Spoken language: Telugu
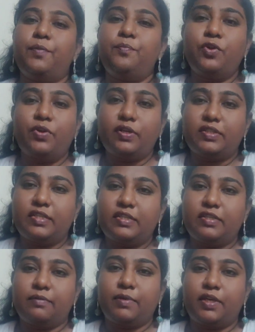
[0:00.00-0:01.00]
ఇమ్యూన్
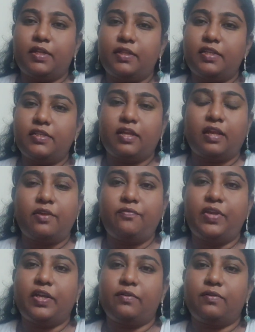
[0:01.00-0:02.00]
సిస్టమ్ అనేది చాలా
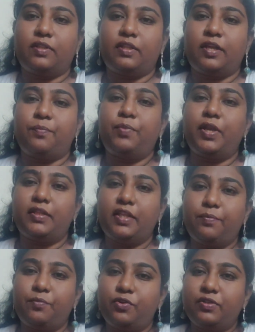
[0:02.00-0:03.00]
వీక్ అవుతుంది
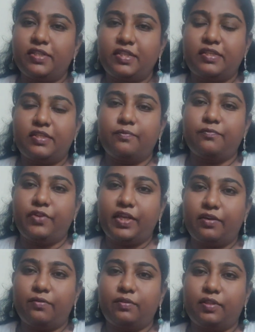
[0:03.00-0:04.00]
ఎప్పుడైతే ఇమ్యూన్ సిస్టమ్
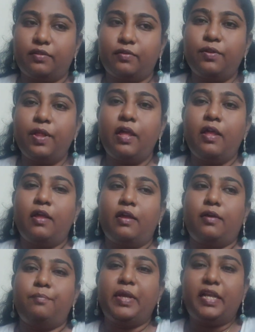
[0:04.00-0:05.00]
వీక్ అవుతుందో
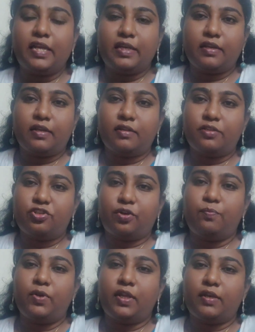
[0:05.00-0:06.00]
మిగిలిన
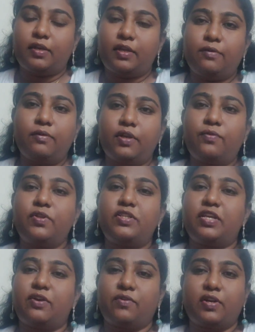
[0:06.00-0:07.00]
జబ్బులన్నీ కూడా
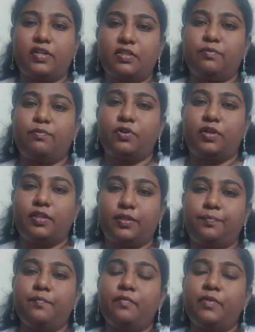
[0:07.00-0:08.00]
వచ్చే అవకాశం
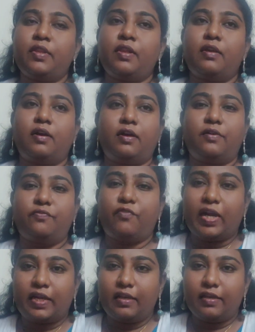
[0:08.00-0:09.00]
ఉంటుంది
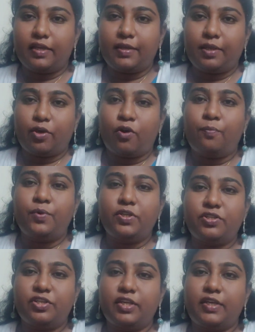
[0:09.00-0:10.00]
వాటిని
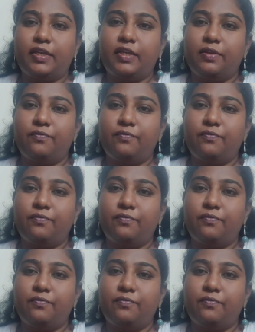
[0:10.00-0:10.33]
ఆపర్చునిటిక్